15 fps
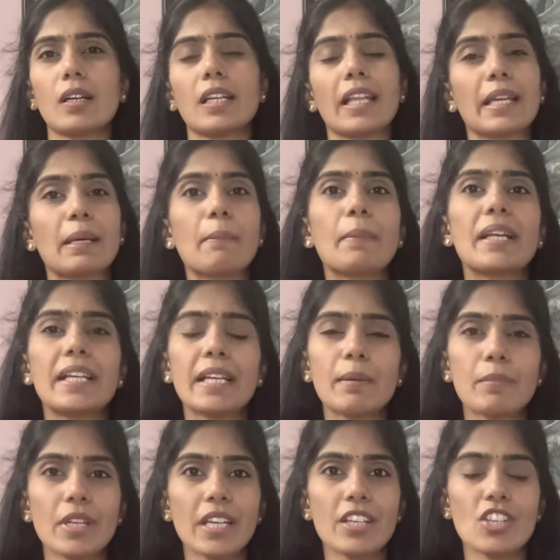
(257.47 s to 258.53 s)
లైక్
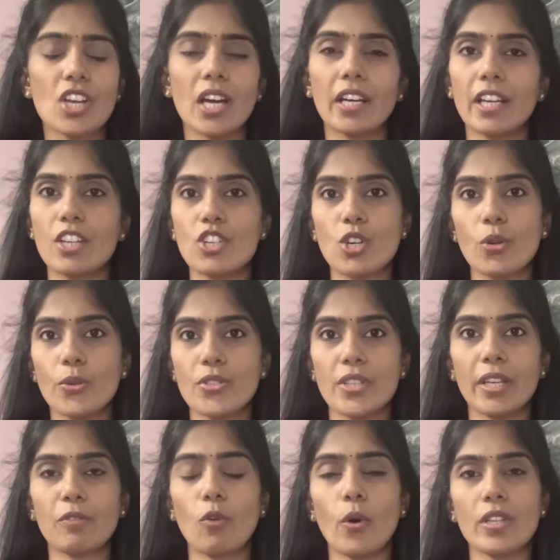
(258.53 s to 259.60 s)
మీడియం రేంజ్ ఆ రేంజ్లో
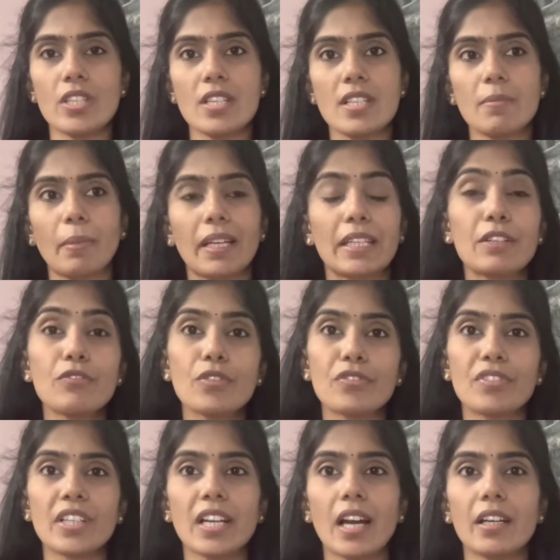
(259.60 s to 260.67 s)
వస్తాయి వాచెస్ మనకి
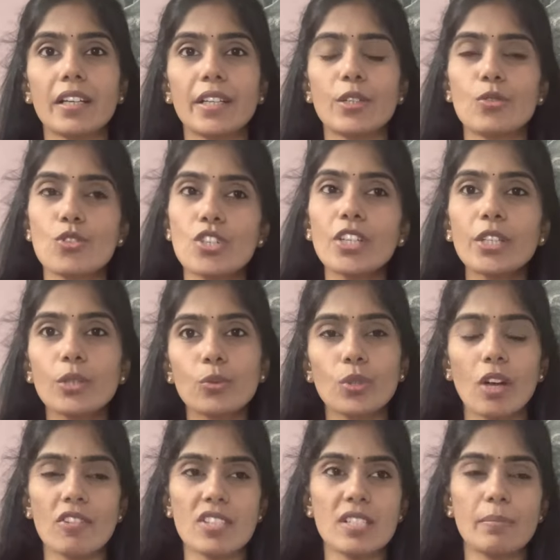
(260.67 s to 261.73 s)
ఫిఫ్టీన్ హండ్రెడ్ నుంచి టూ
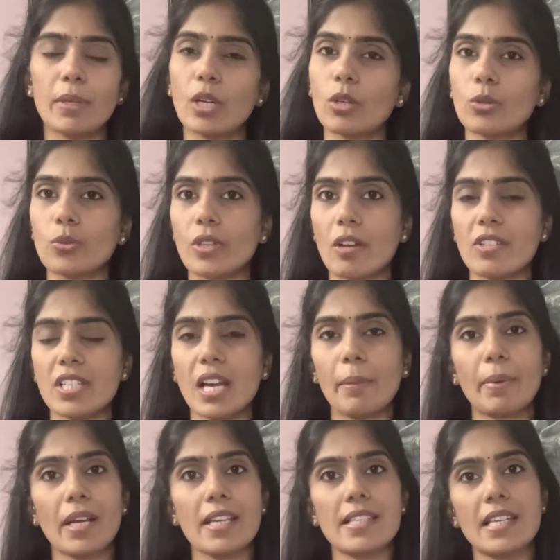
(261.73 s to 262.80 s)
థౌజండ్ బిలో టూ థౌజండ్ ఆ
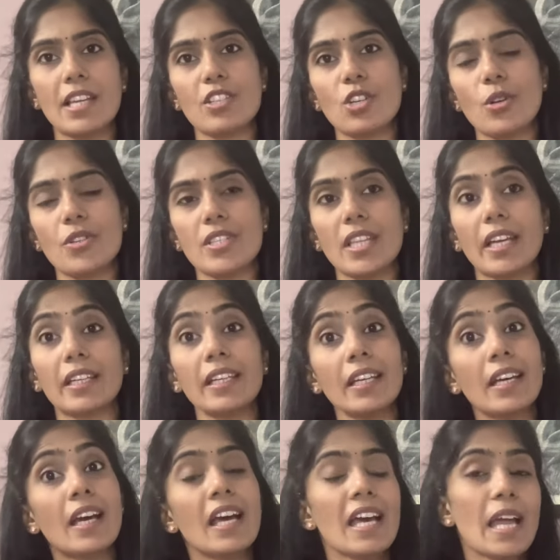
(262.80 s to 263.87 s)
ప్రైస్ రేంజ్లో వస్తాయి
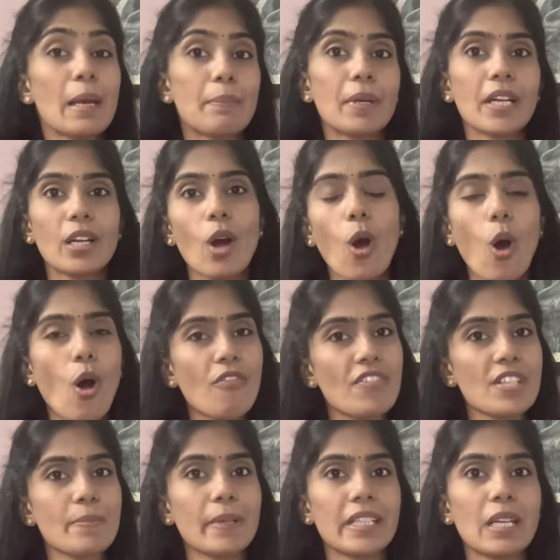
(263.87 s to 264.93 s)
ఎప్పుడన్నా
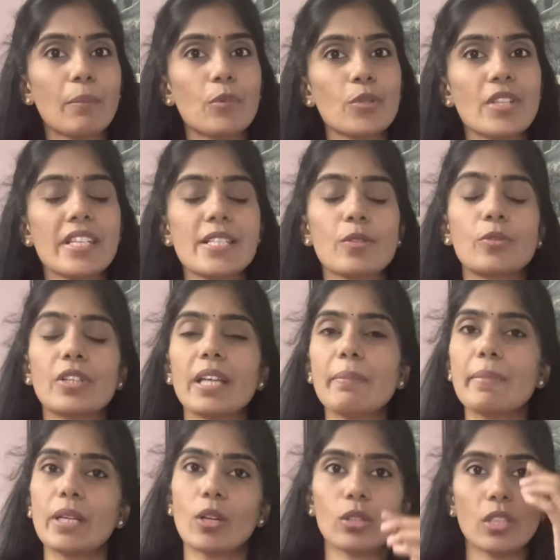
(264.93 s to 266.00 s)
ఆఫర్స్ పెట్టినప్పుడు తీసుకుంటే
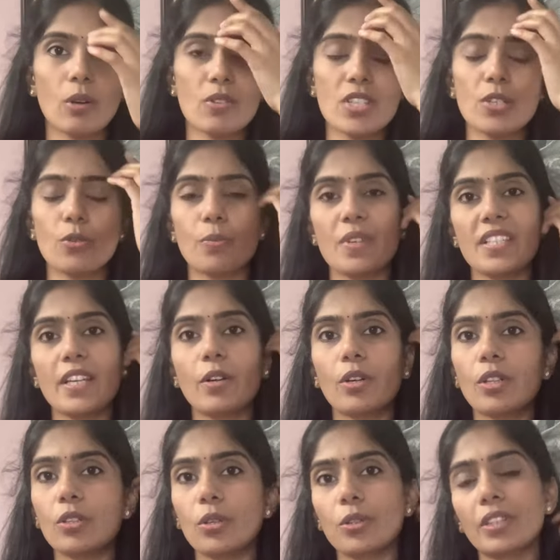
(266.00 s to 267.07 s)
బిలో థౌజండ్ రూపీస్కి
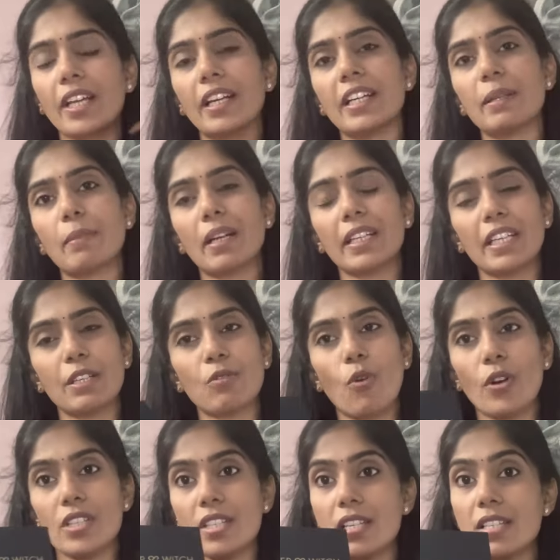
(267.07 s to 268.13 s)
కూడా దొరుకుతాయండి మనకి ఈ
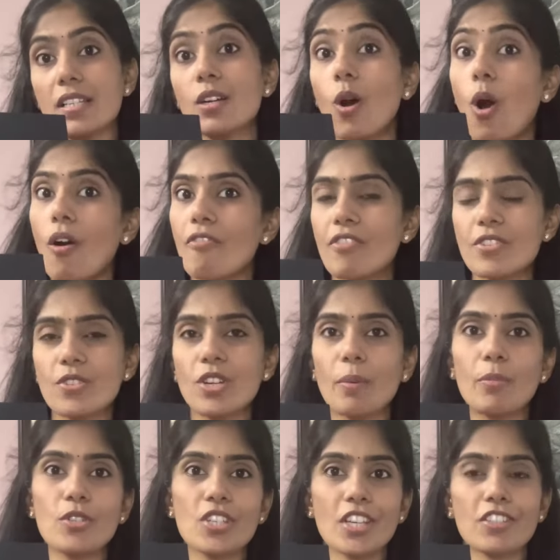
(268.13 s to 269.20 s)
వాచెస్ ఆఫర్స్
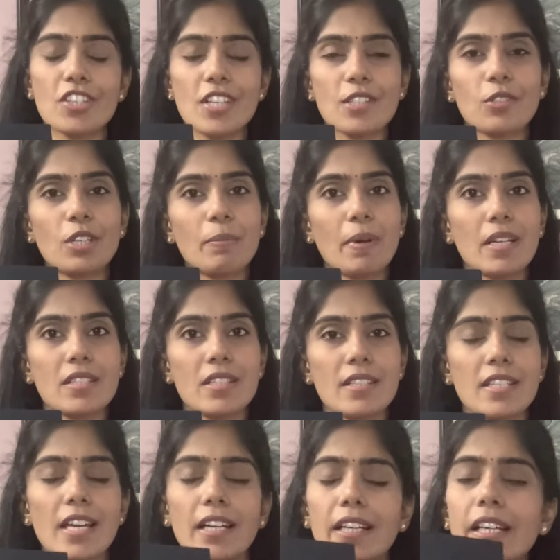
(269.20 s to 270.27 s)
ఉన్నప్పుడు చెక్ చేసుకుని
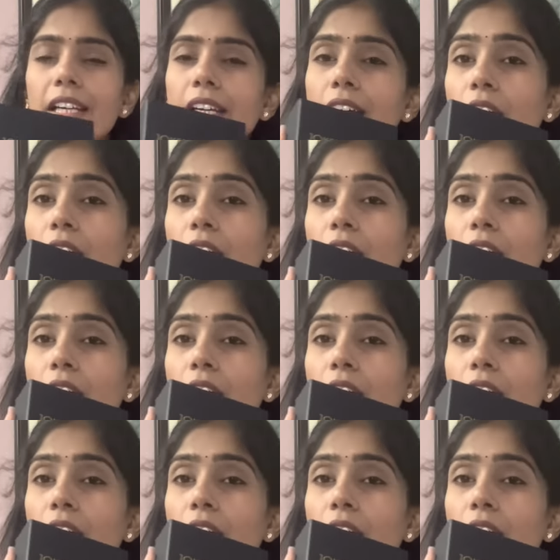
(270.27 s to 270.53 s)
పర్చేస్ చేయండి